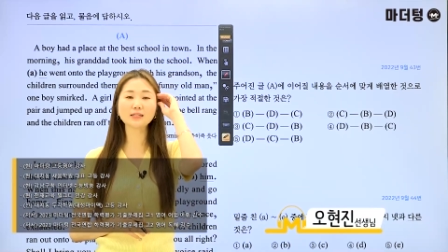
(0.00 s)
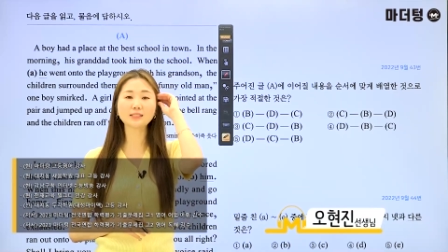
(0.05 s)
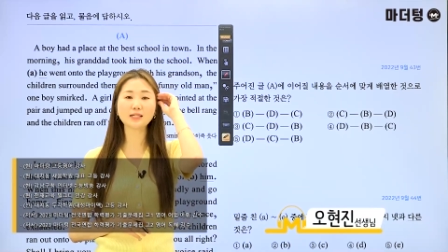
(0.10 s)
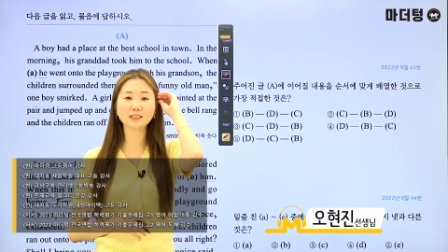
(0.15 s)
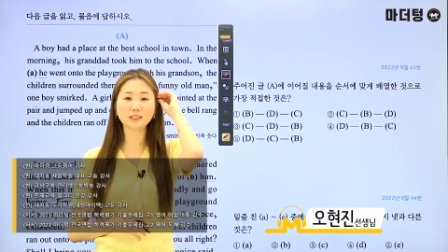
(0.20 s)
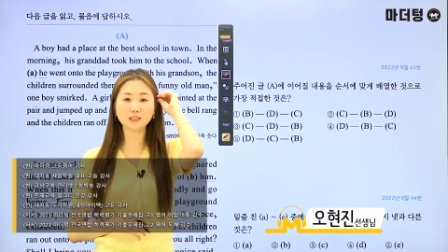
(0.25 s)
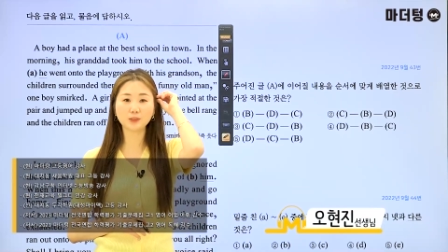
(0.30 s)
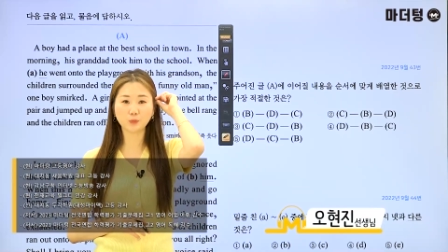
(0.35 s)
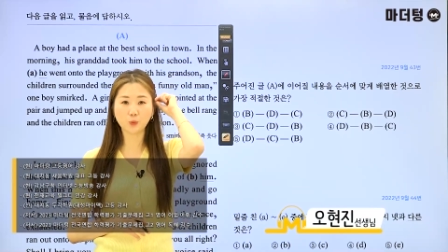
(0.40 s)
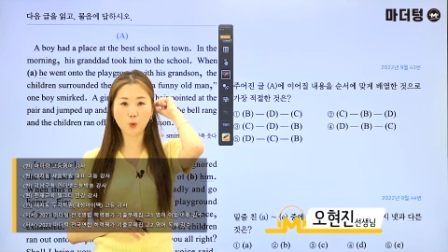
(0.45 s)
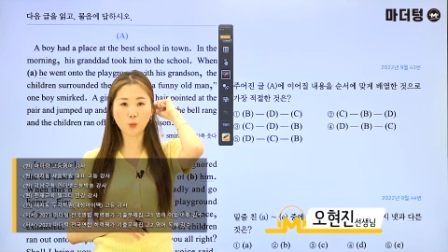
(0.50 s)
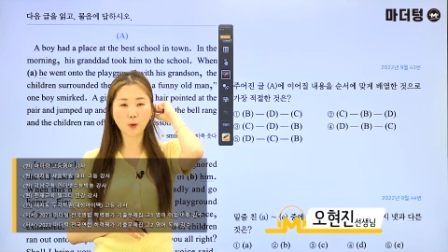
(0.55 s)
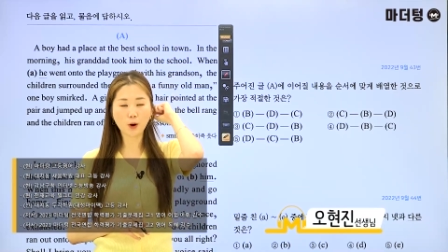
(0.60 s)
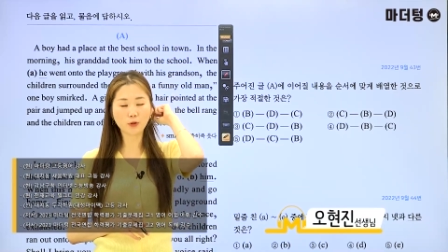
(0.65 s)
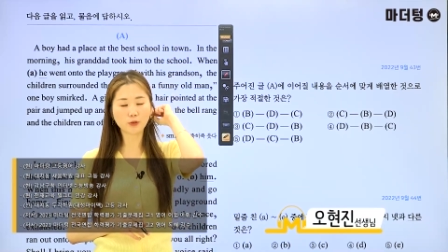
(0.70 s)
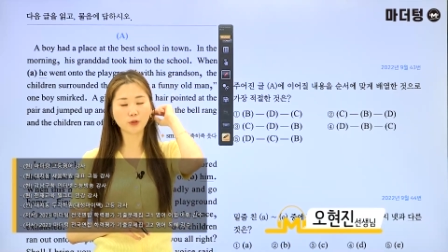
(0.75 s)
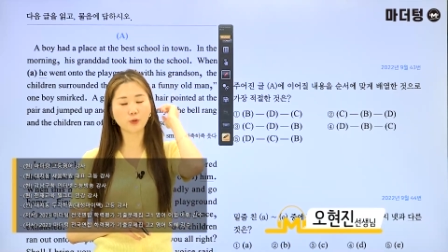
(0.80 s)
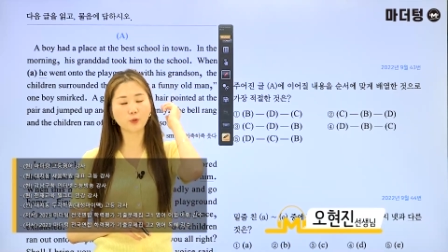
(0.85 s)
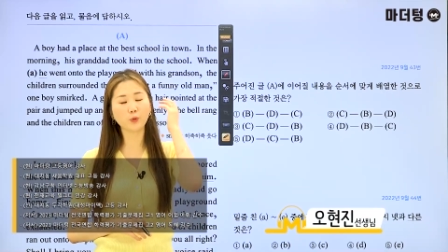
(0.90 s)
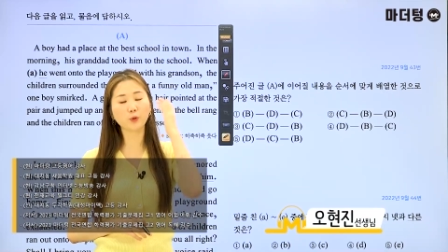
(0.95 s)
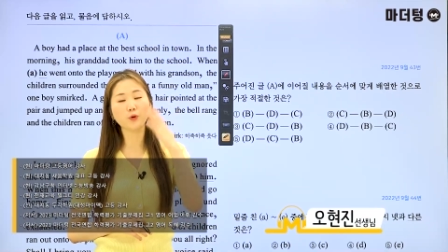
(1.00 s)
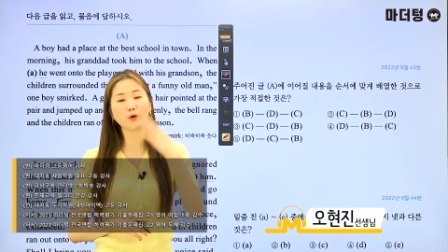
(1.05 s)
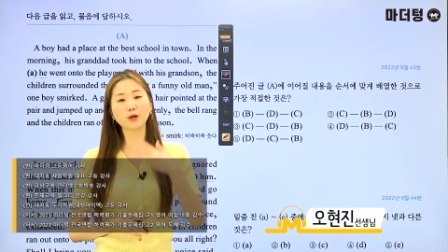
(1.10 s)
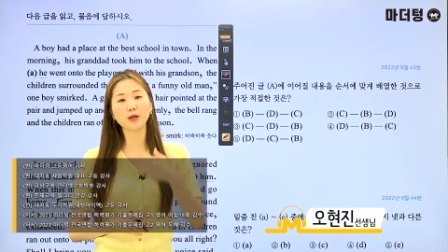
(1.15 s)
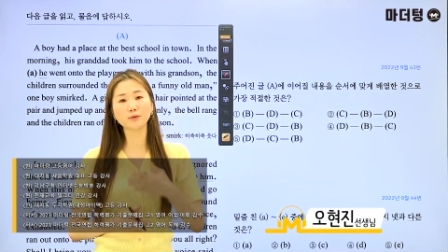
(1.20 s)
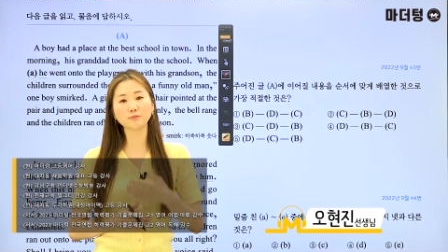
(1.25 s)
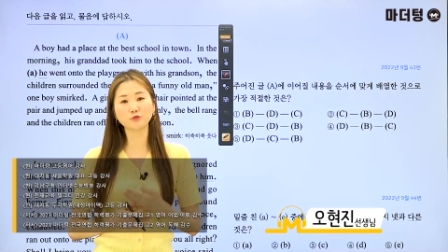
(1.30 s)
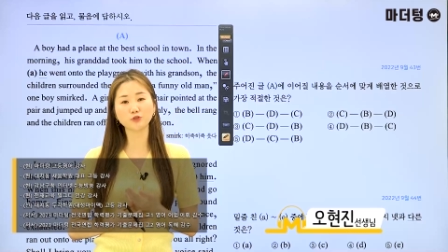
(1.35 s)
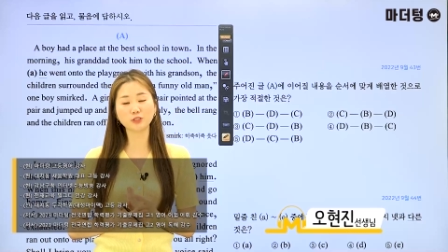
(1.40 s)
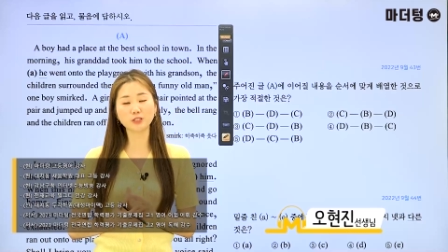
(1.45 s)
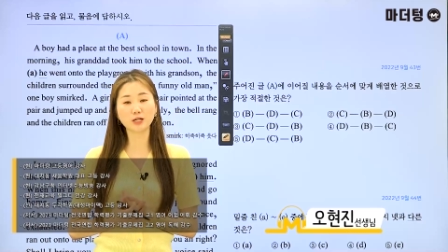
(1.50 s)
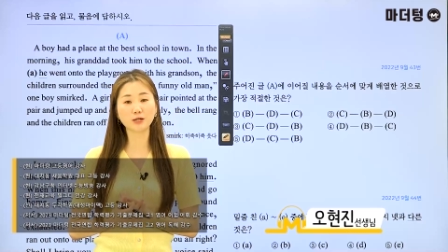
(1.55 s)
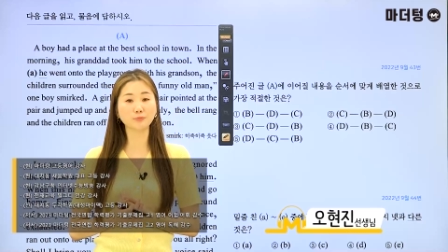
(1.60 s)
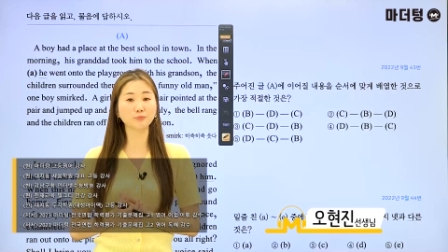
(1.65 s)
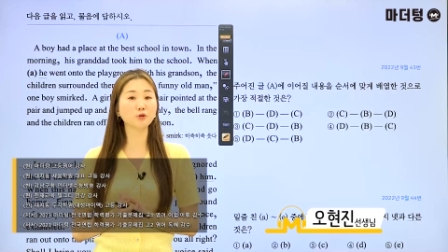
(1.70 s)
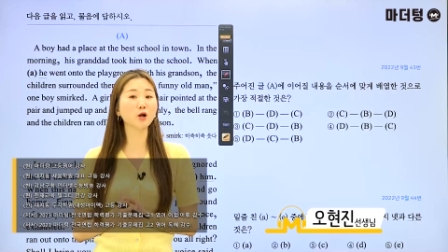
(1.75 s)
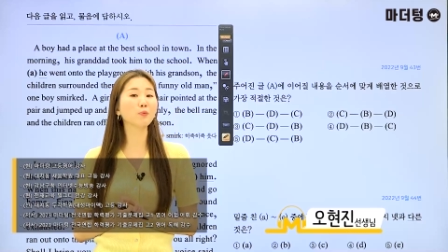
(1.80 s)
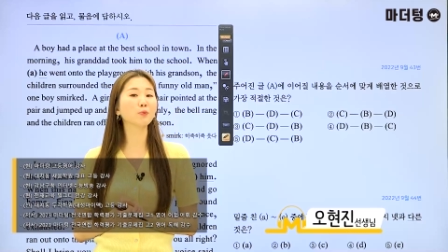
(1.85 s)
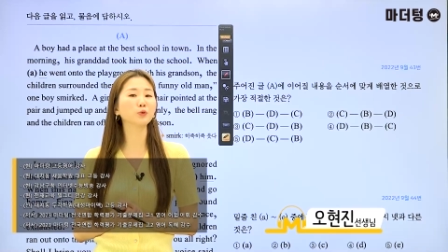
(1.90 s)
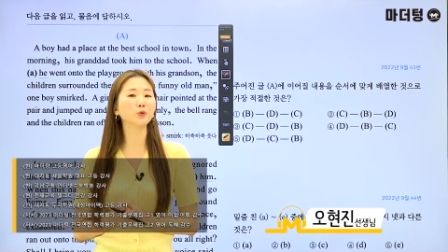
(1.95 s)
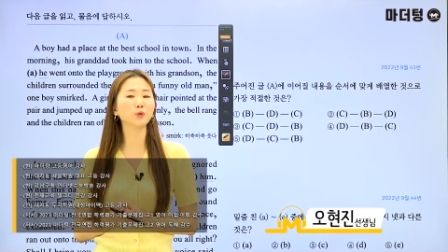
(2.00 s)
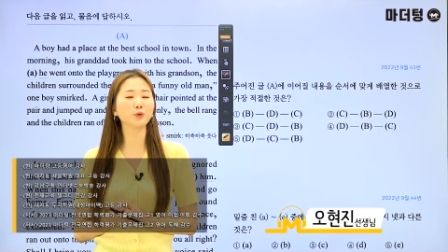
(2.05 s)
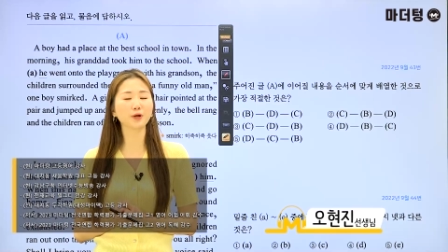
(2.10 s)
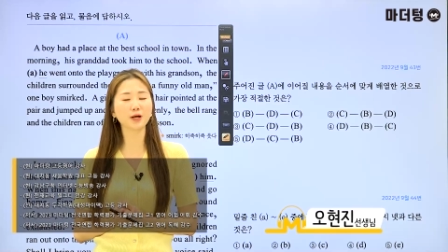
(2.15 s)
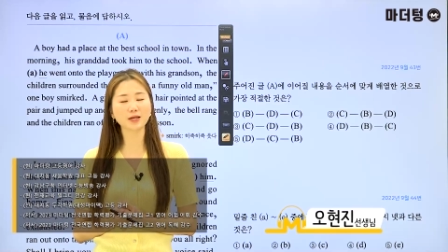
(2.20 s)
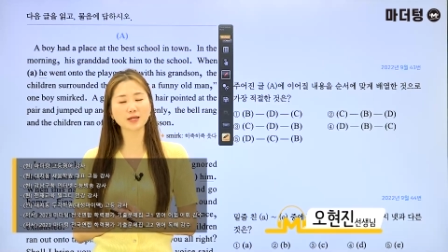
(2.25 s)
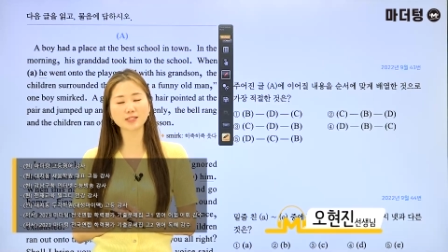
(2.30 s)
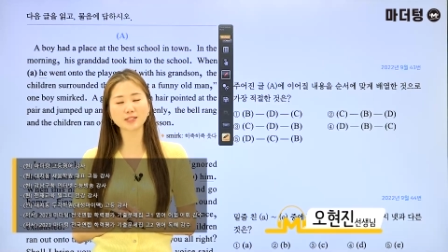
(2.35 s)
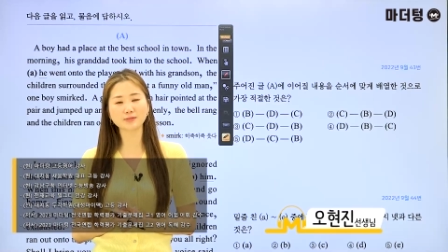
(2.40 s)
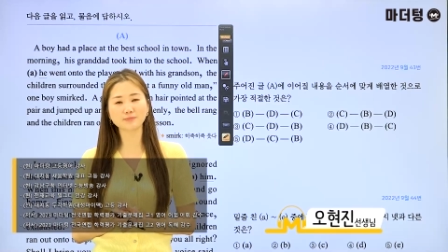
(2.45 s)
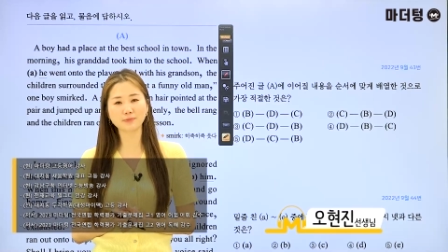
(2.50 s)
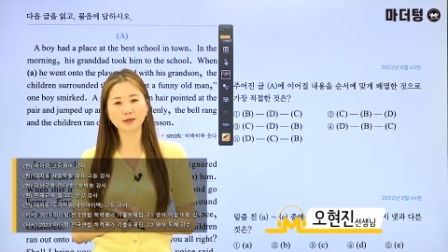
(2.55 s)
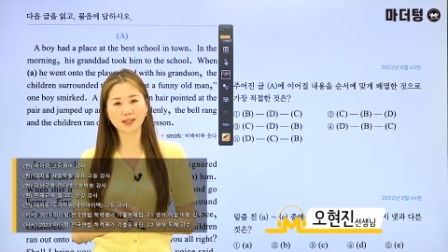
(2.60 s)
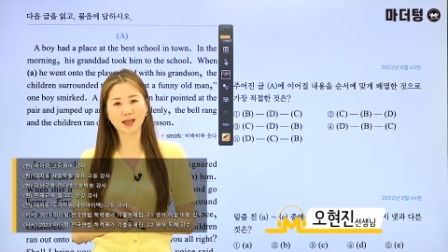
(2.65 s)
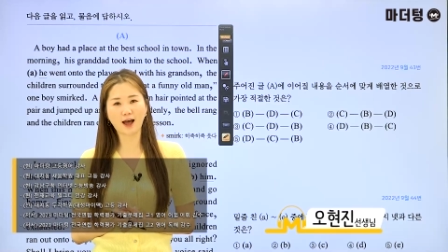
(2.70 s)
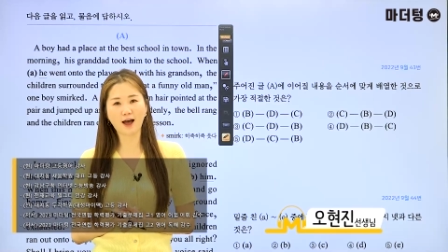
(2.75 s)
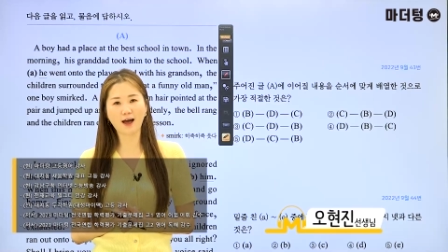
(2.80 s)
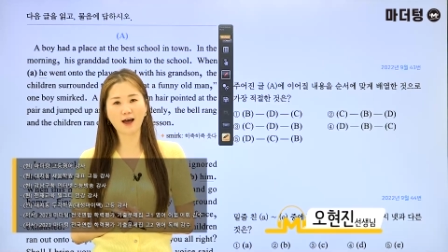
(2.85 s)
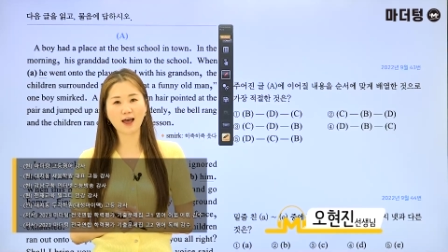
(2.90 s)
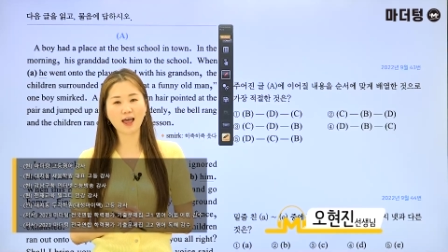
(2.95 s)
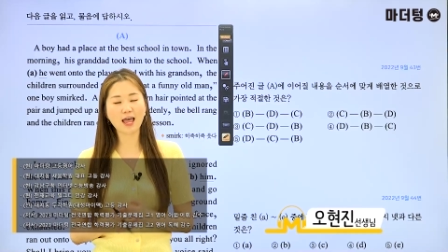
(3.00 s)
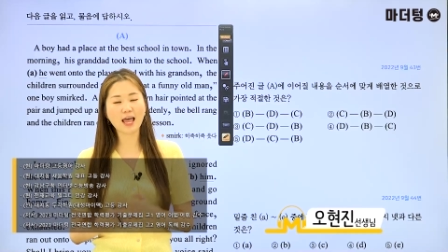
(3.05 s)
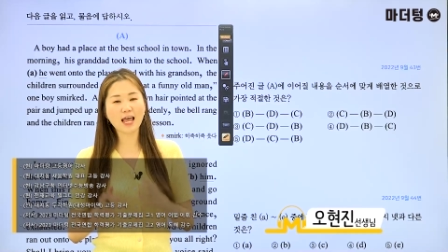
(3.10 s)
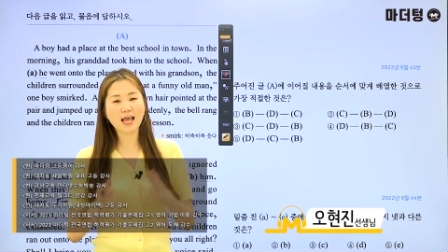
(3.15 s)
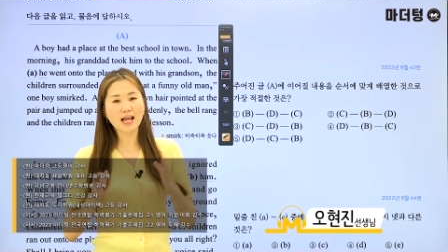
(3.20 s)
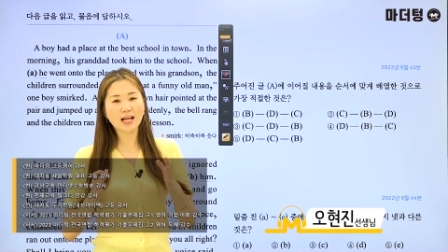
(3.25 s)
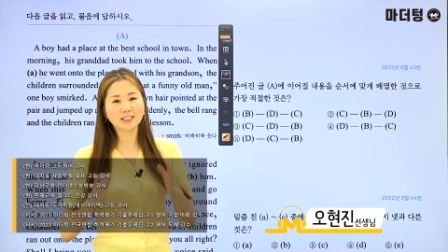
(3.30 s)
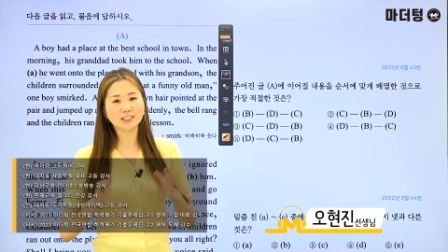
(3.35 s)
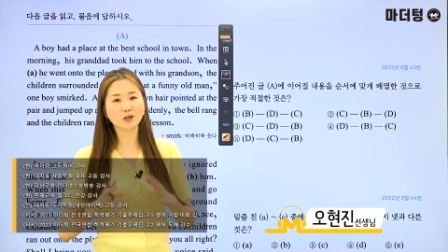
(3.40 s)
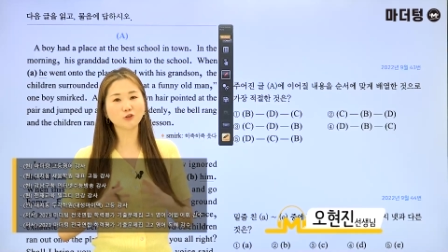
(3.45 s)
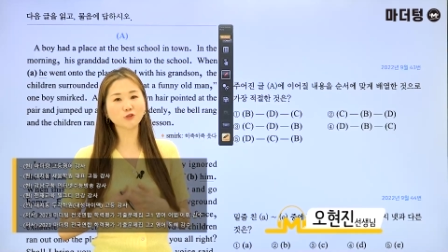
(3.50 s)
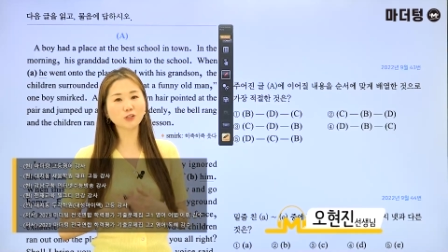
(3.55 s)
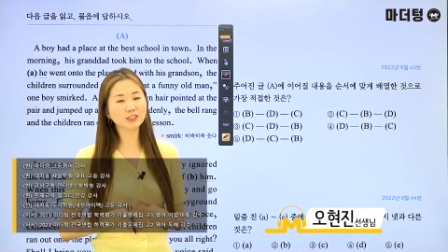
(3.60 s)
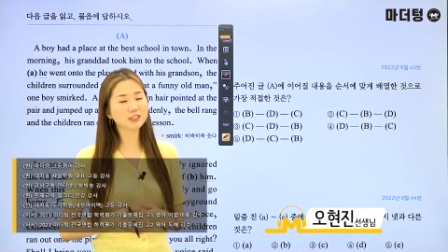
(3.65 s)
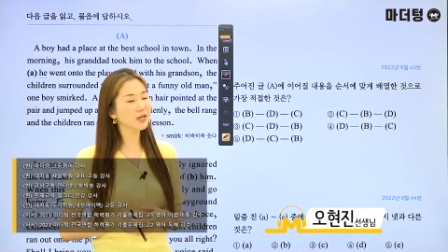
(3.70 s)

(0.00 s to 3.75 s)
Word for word: 45번 이렇게 문제를 풀어보도록 하겠습니다. 자, 우리